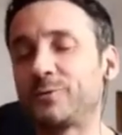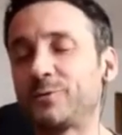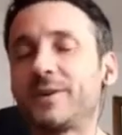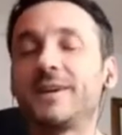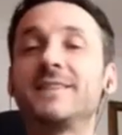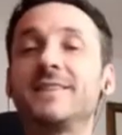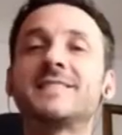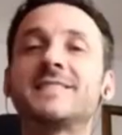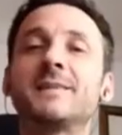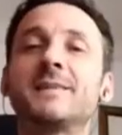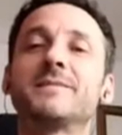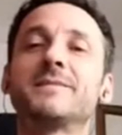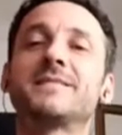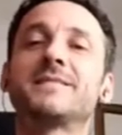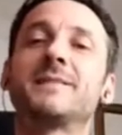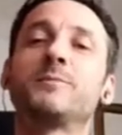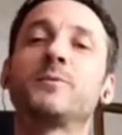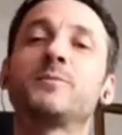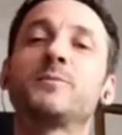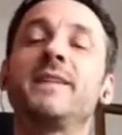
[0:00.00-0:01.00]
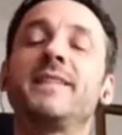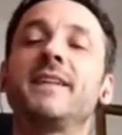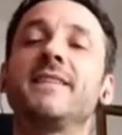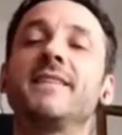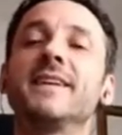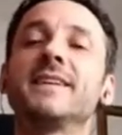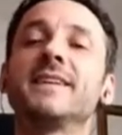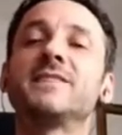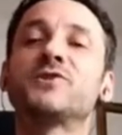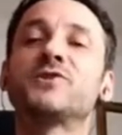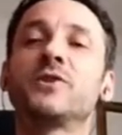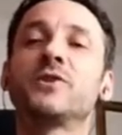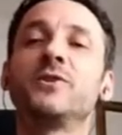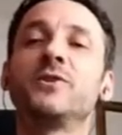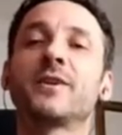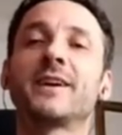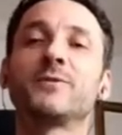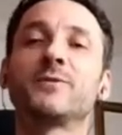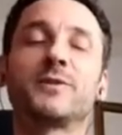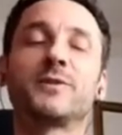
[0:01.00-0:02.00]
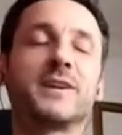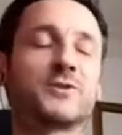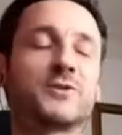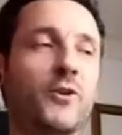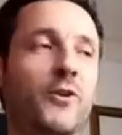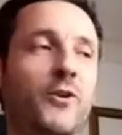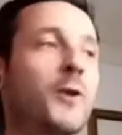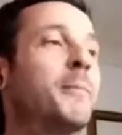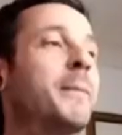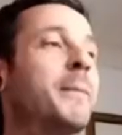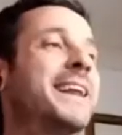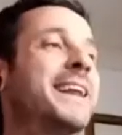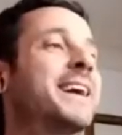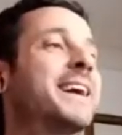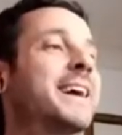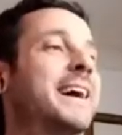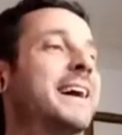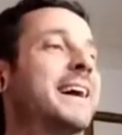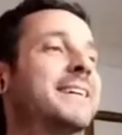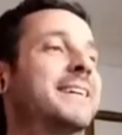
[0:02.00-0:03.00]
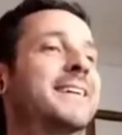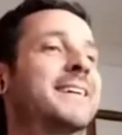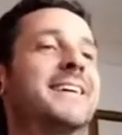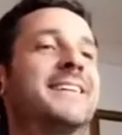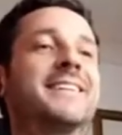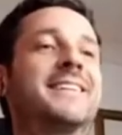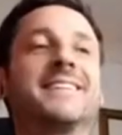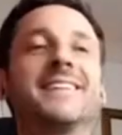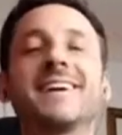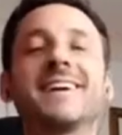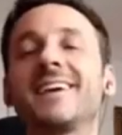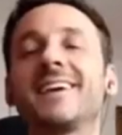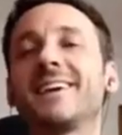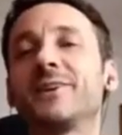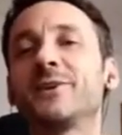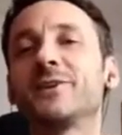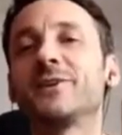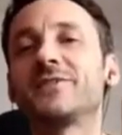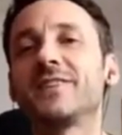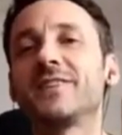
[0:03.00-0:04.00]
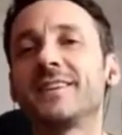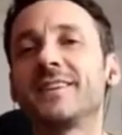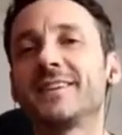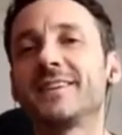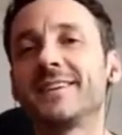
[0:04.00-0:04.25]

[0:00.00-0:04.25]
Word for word: Ustedes dicen, ¿vos me entendés si yo digo que ustedes son unos manijas? ¿Entendés qué quiero decir?